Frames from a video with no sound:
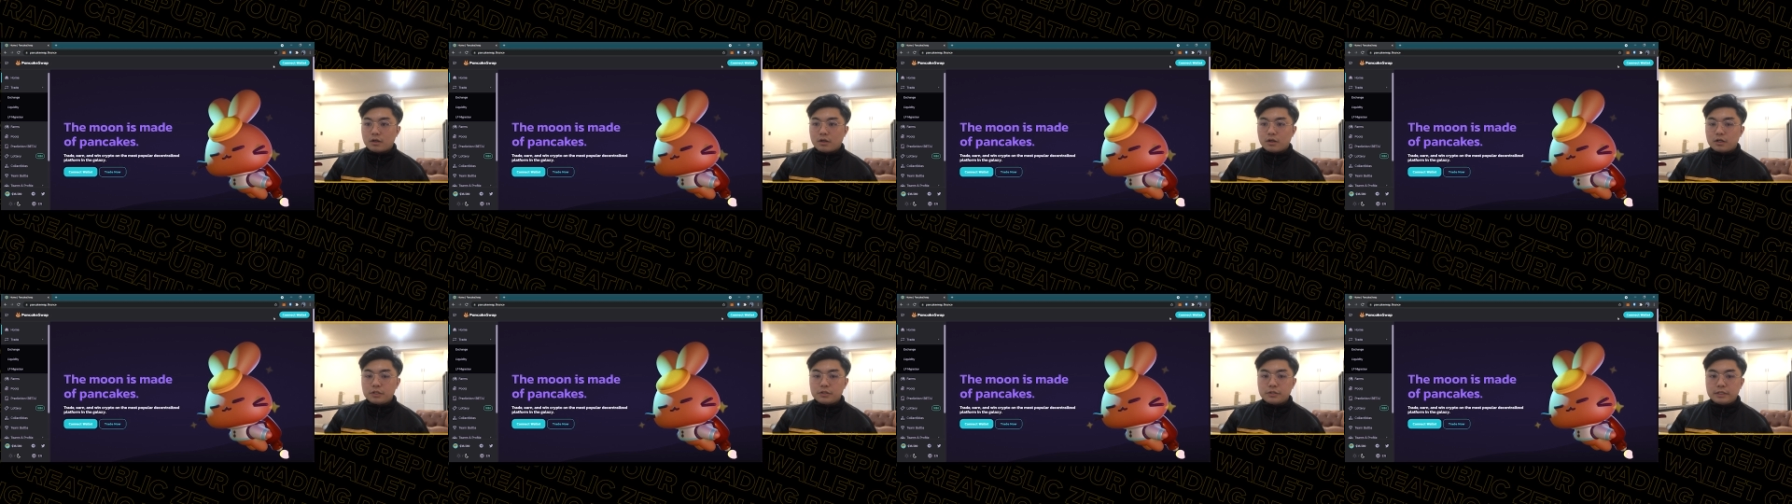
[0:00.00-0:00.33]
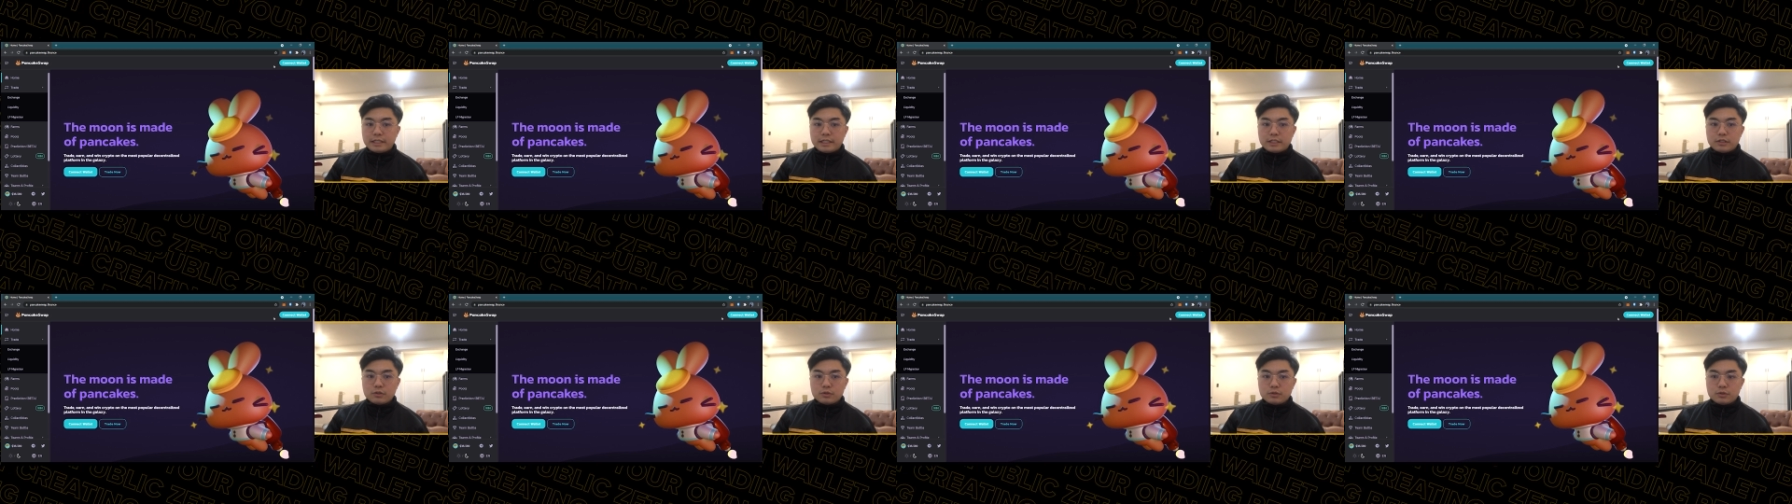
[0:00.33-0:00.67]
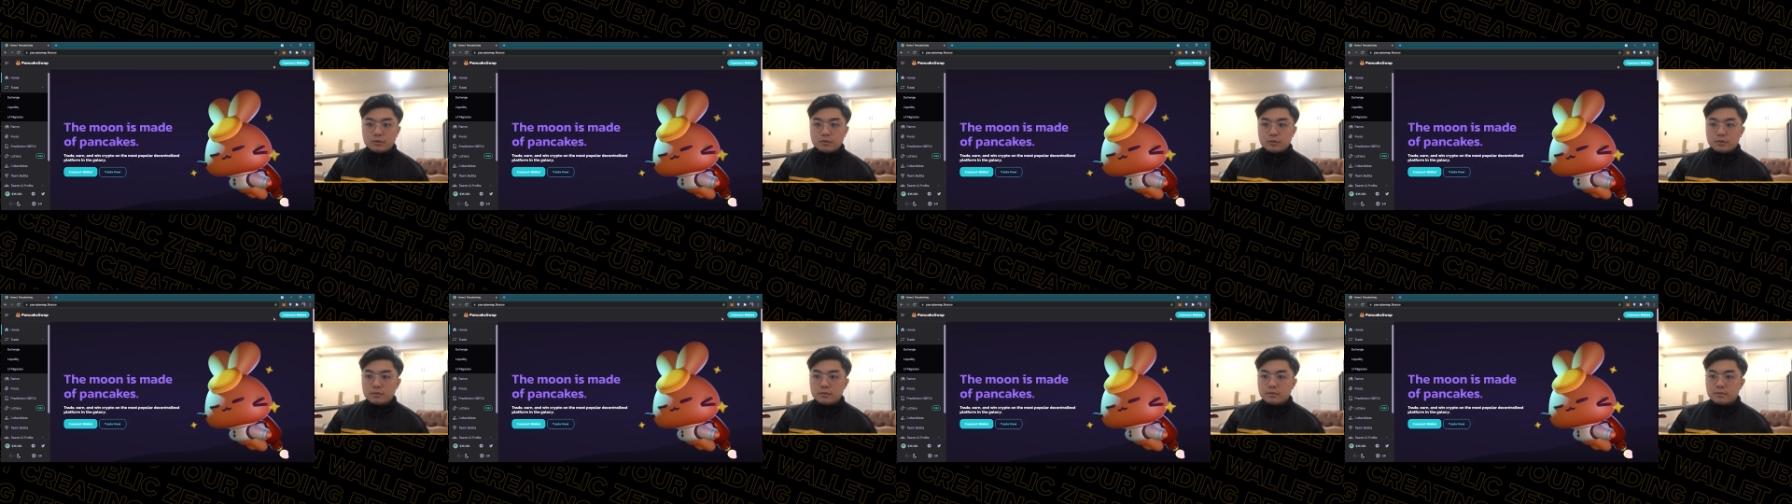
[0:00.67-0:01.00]
all you need to
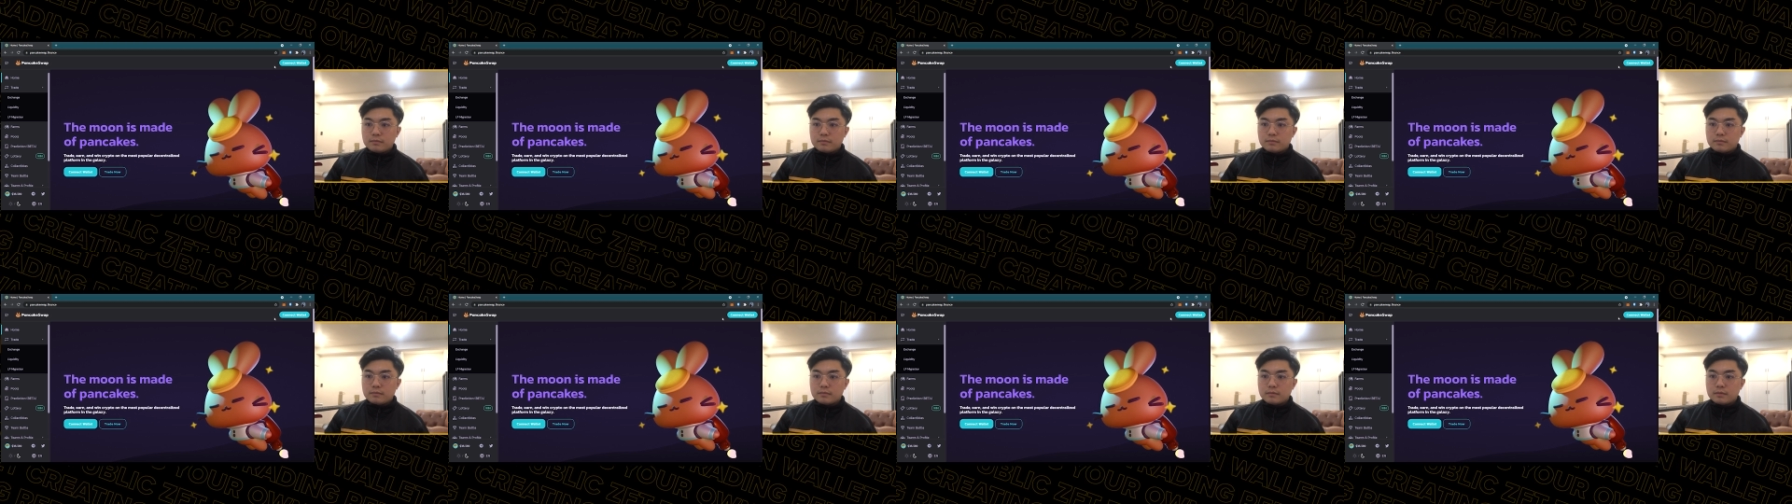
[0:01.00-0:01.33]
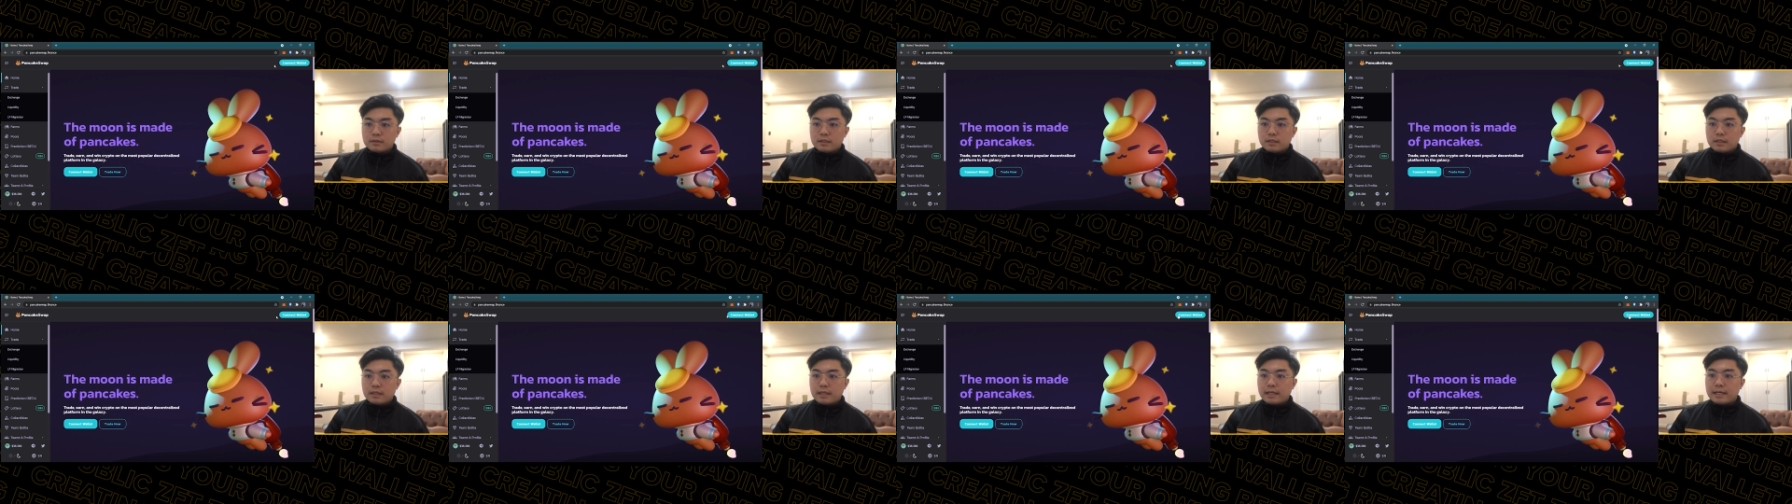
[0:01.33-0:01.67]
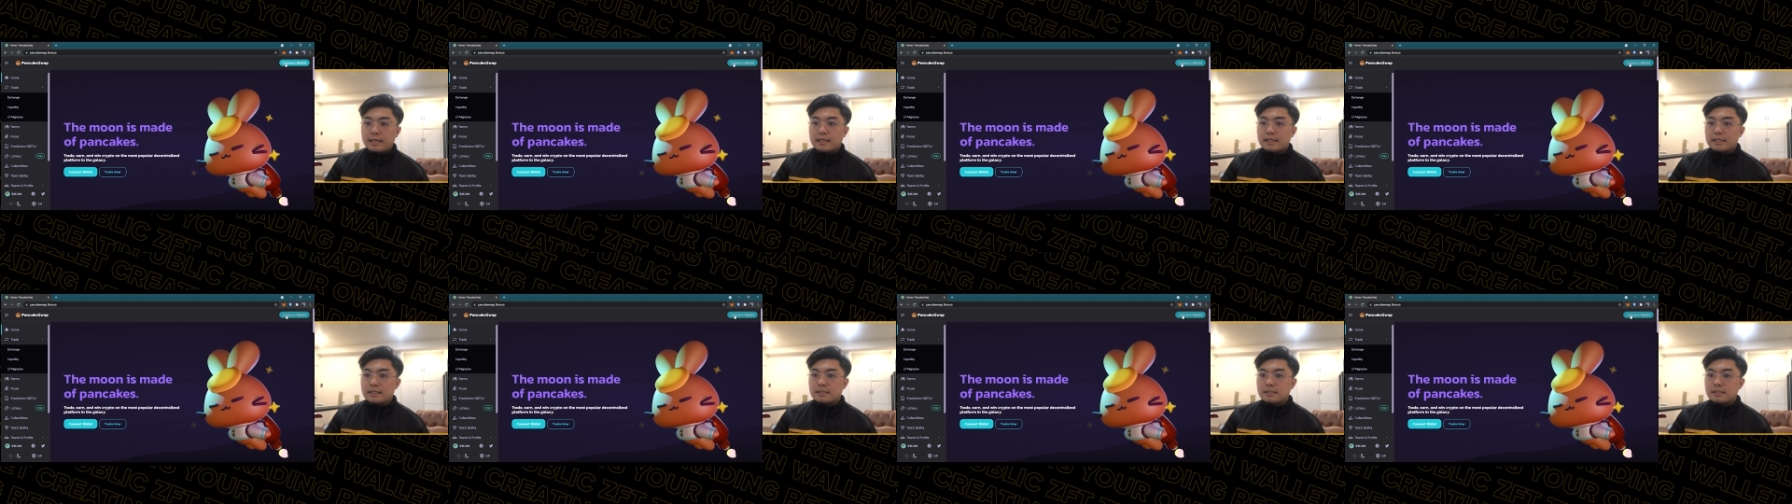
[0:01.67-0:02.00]
do
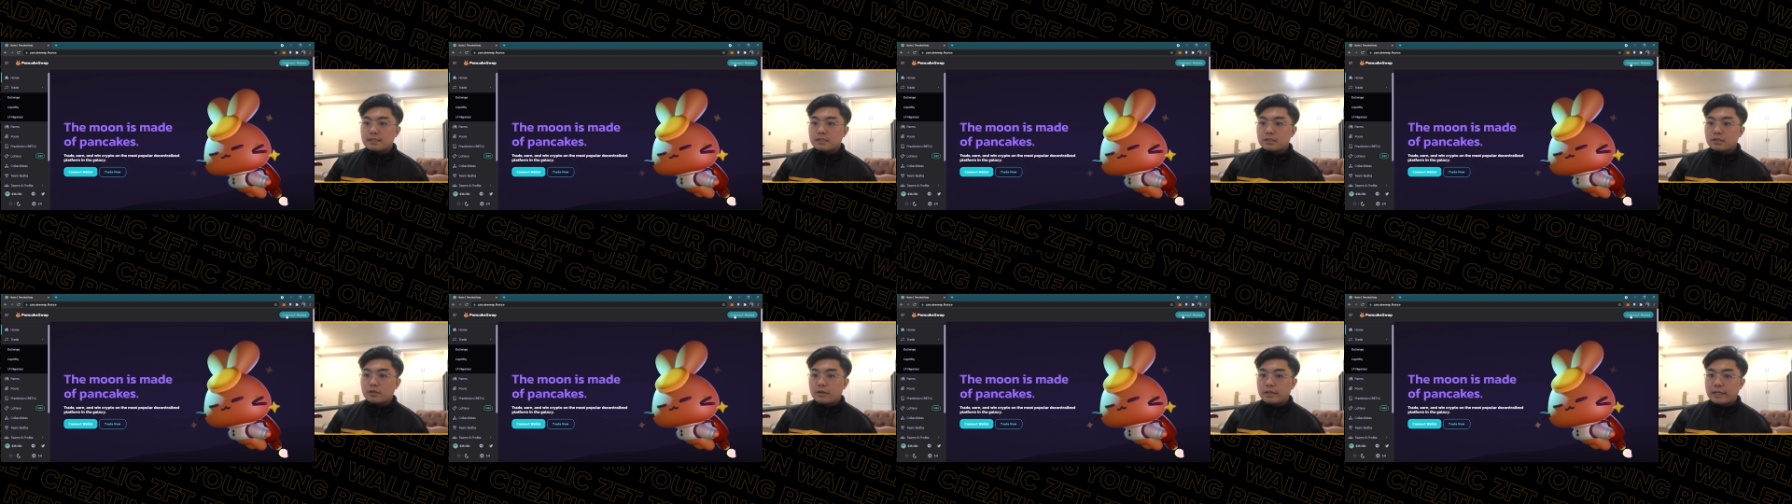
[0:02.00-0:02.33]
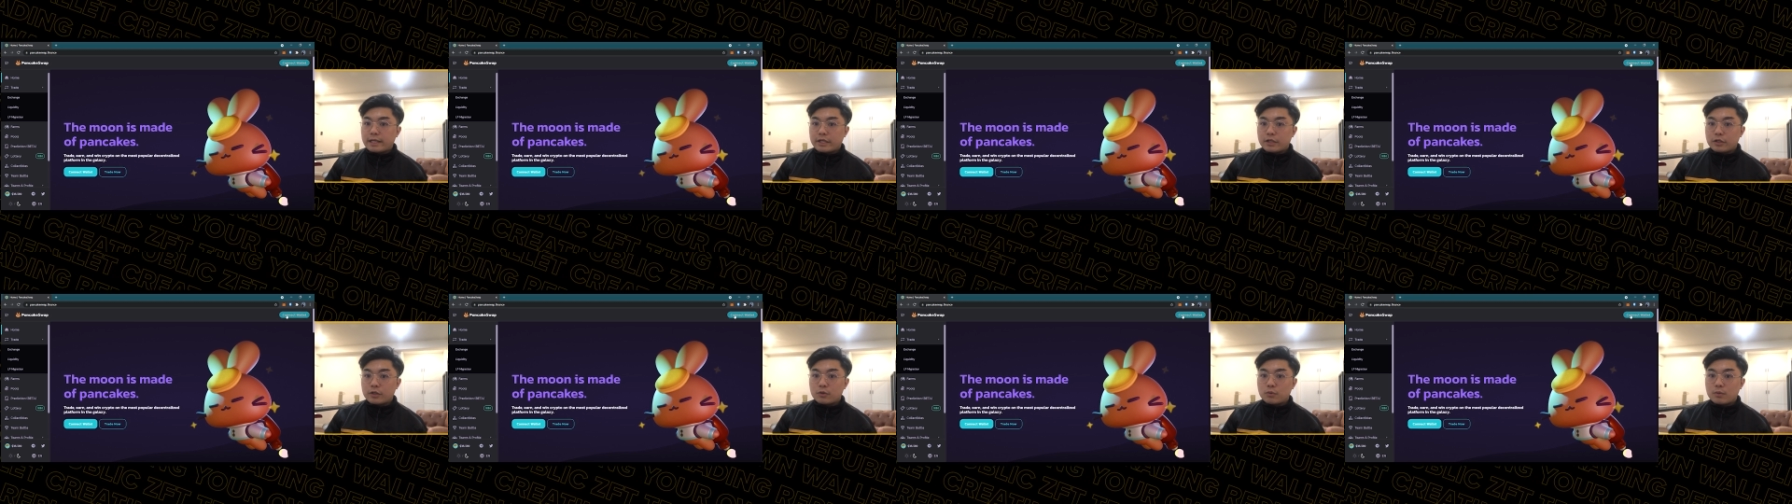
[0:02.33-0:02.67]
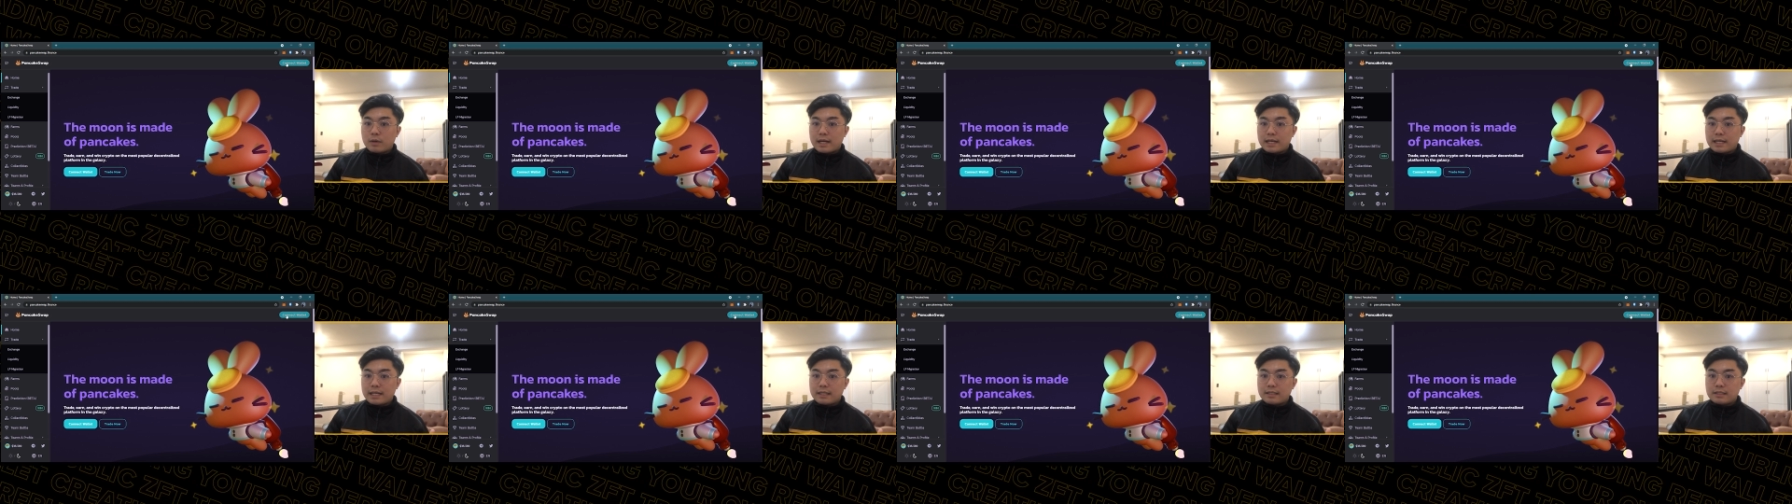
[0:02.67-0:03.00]
is connect your
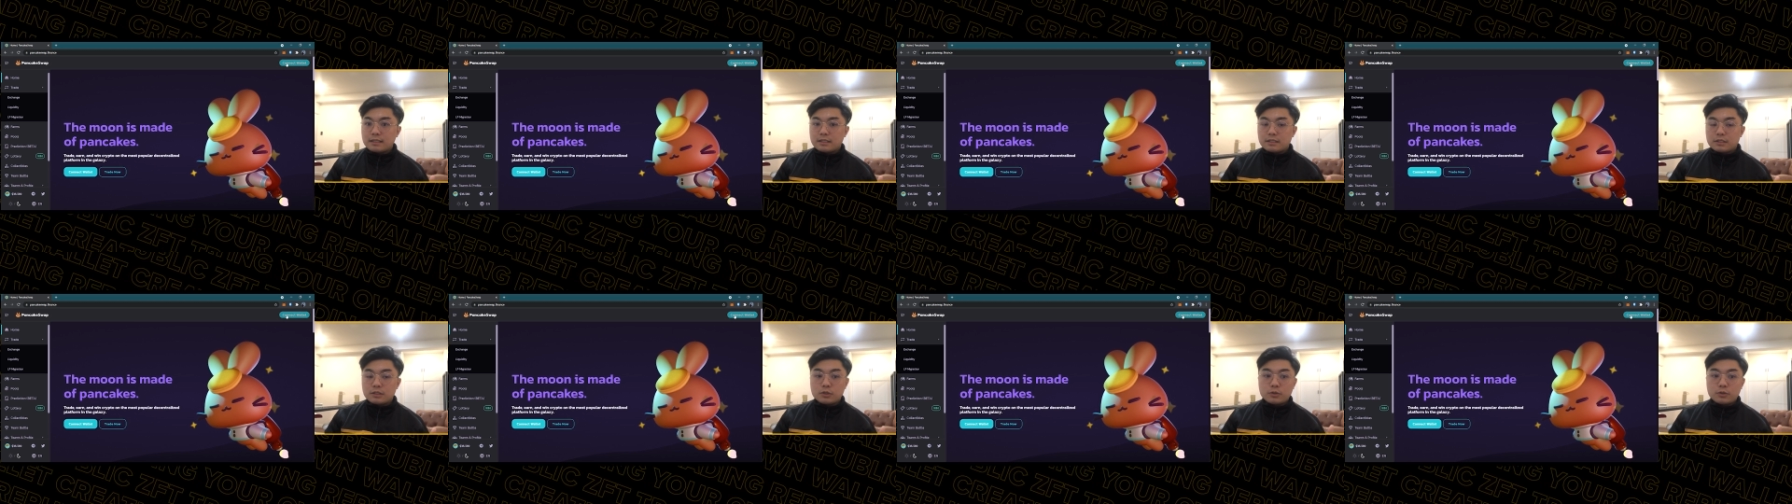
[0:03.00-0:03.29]
wallet